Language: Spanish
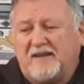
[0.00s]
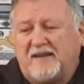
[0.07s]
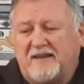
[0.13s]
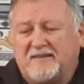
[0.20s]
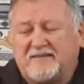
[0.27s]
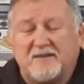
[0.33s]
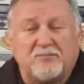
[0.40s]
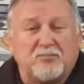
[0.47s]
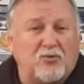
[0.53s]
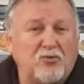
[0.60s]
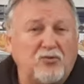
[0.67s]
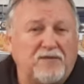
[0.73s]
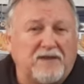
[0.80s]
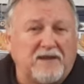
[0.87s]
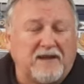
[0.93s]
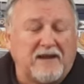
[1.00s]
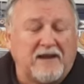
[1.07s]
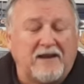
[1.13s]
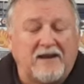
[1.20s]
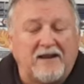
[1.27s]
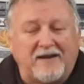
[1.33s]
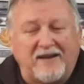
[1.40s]
que se producen
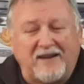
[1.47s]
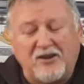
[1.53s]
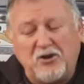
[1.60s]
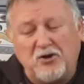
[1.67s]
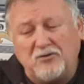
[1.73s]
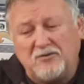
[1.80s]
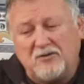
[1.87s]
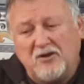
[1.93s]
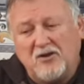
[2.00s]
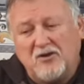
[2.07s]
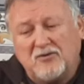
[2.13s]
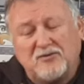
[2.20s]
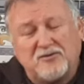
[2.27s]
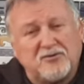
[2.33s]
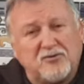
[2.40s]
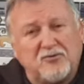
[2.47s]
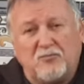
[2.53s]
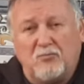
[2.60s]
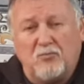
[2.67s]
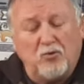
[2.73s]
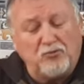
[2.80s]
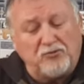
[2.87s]
en la región
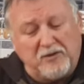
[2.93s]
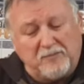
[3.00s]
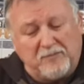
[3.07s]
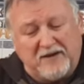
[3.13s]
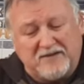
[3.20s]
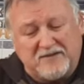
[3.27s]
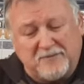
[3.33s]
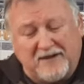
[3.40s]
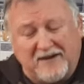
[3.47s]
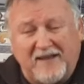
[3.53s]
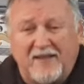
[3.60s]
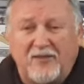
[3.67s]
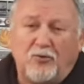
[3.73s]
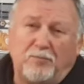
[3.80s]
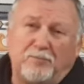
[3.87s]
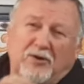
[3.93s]
son múltiples y variados,